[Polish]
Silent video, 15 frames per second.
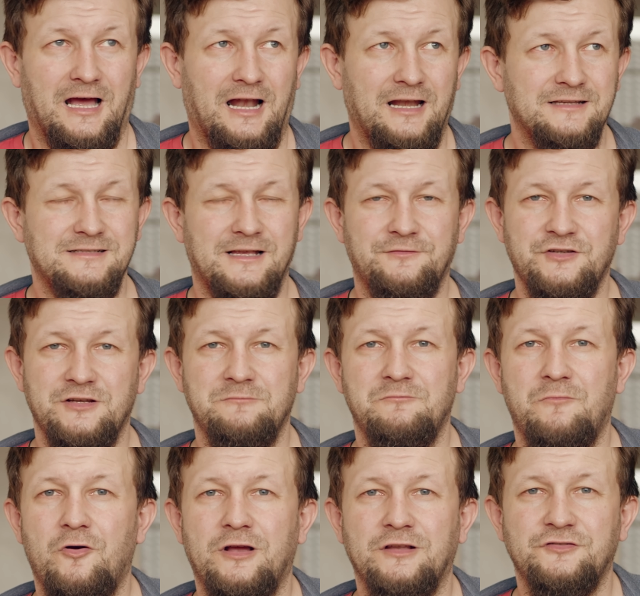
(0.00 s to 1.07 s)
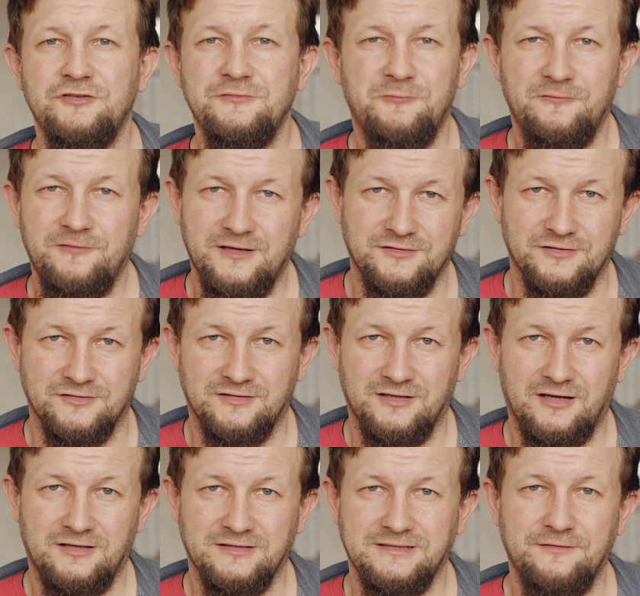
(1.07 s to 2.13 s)
ale zawsze mogę coś powiedzieć,
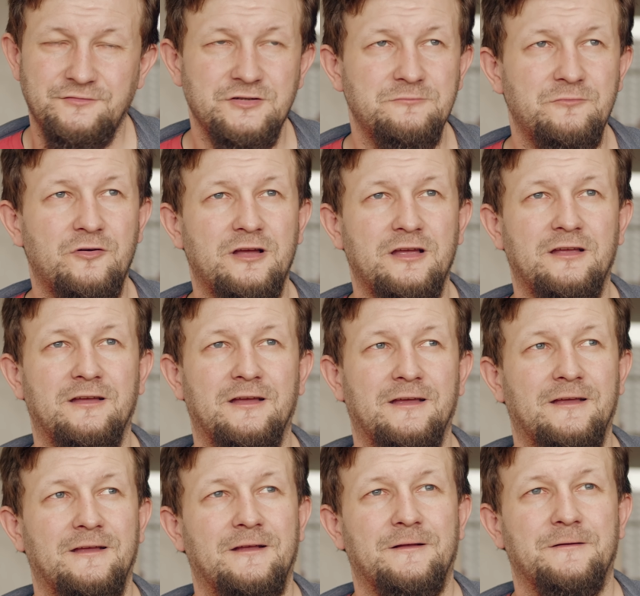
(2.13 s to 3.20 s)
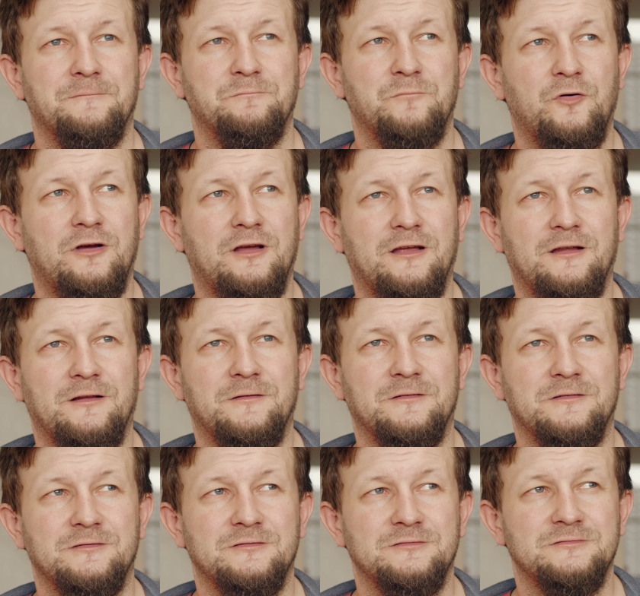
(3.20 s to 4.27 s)
tak? Zawsze mogę, mogę
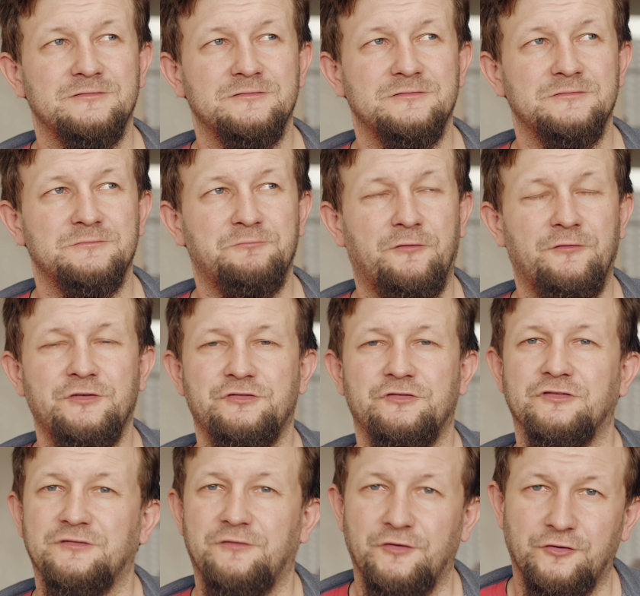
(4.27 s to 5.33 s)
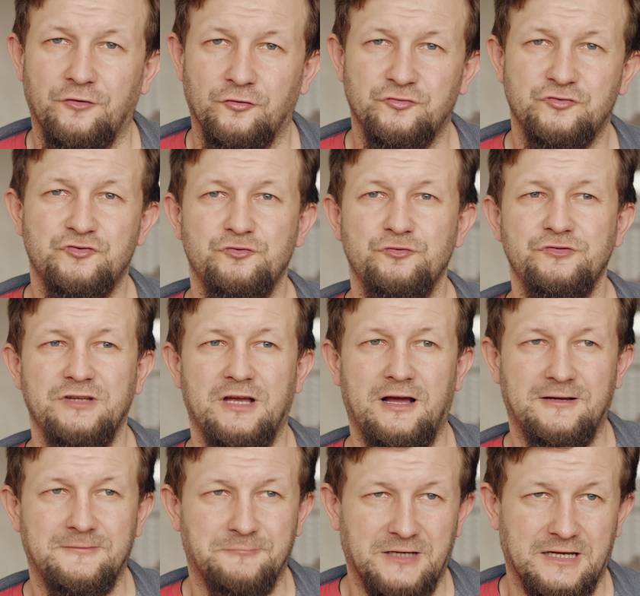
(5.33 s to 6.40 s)
yy, powiedzieć o swoich
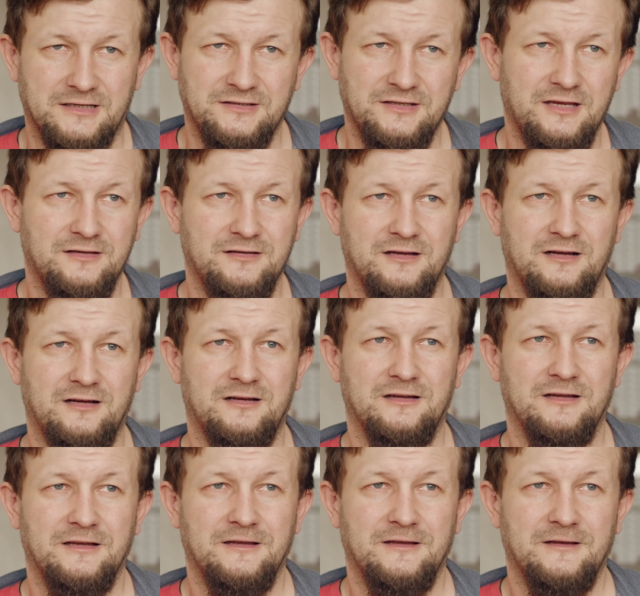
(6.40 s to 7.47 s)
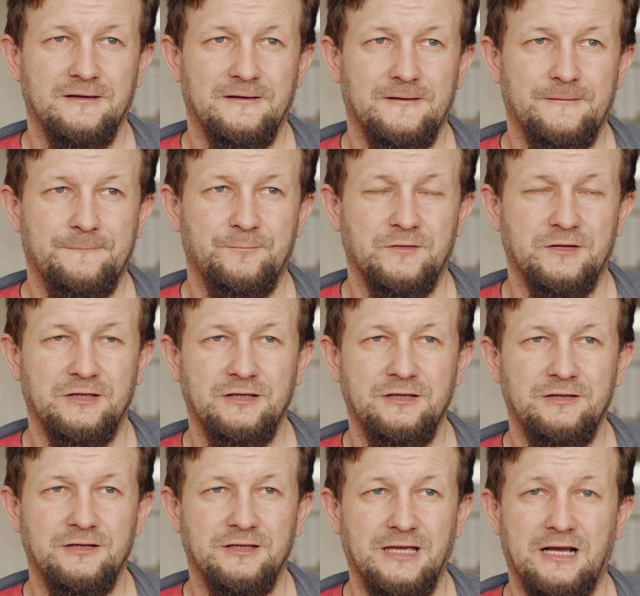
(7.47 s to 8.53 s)
odczuciach, pragnieniach.
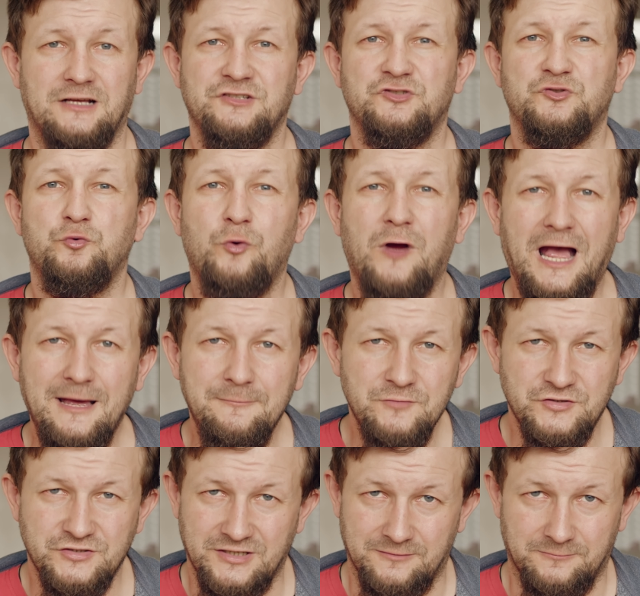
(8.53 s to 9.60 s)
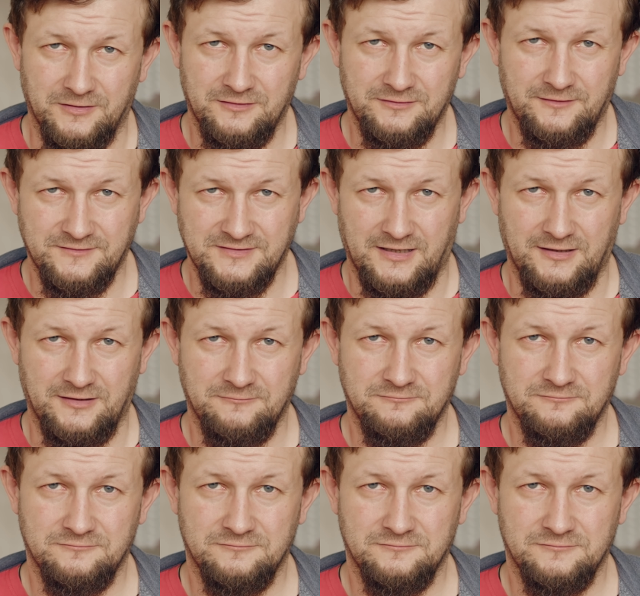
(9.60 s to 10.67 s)
I jak słuchamy siebie nawzajem